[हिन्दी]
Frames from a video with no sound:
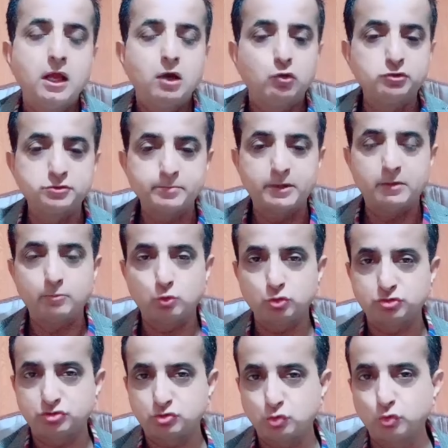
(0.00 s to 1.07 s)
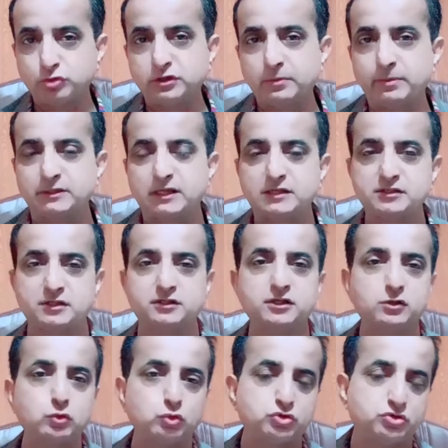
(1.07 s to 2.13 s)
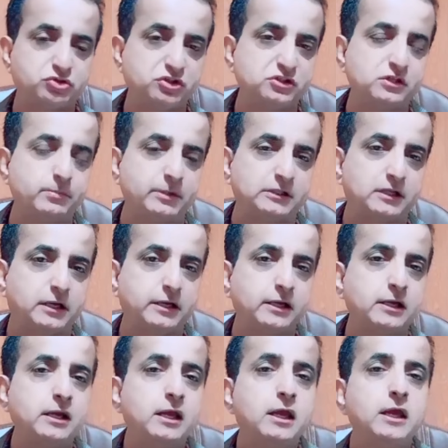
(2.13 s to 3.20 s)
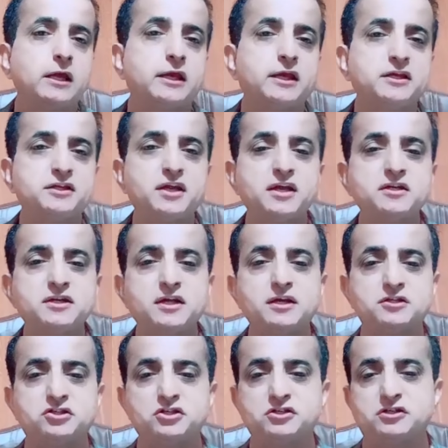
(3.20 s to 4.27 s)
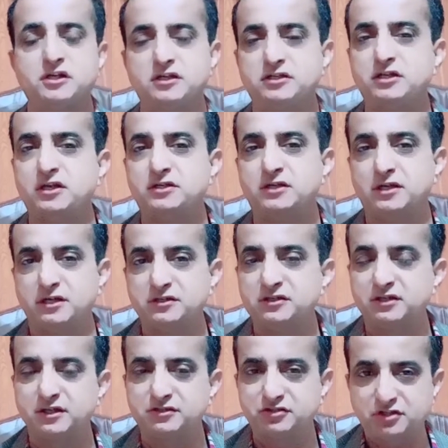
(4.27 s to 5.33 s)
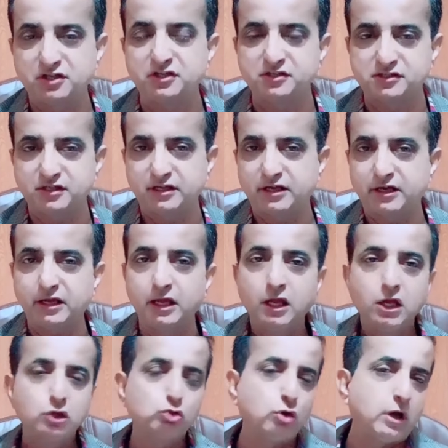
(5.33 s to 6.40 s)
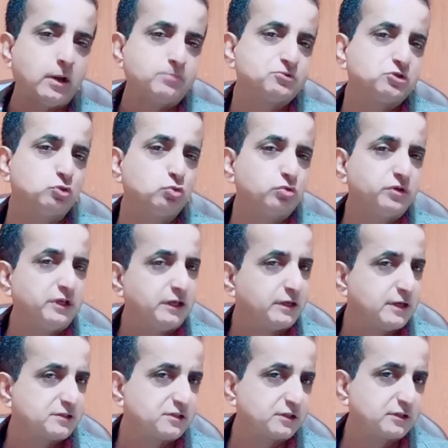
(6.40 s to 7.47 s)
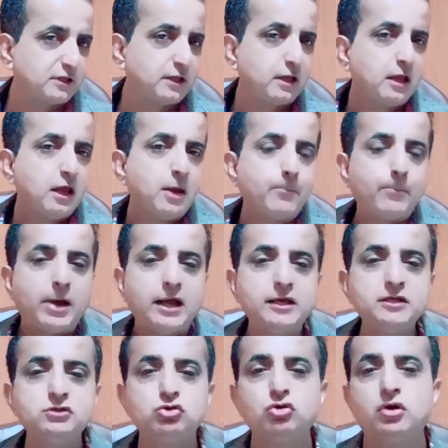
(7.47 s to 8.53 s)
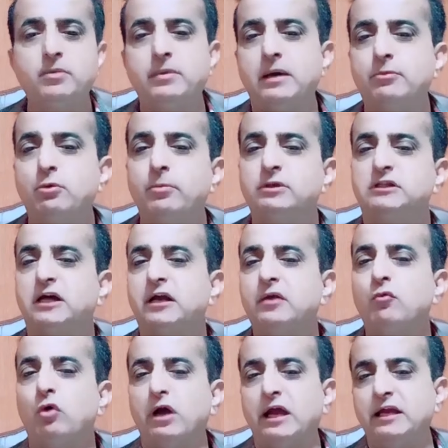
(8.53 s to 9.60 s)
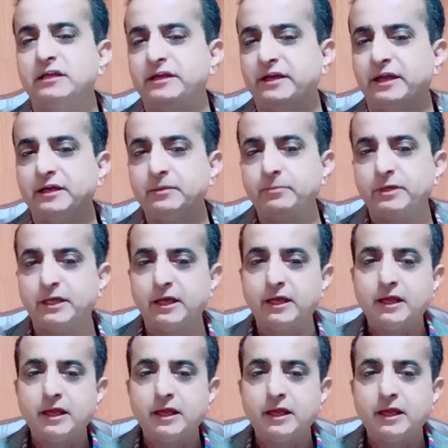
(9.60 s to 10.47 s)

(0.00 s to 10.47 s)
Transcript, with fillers: उसमें हम कुछ छूटते बता सकते हैं कुछ चीजें बता रहे हैं कि ये ये चीजें ये ये इनका स्टेटस अगर है तो आप स्यू नहीं कर सकते पहली जो हम आपको बता रहे हैं वो एलियन एनिमी है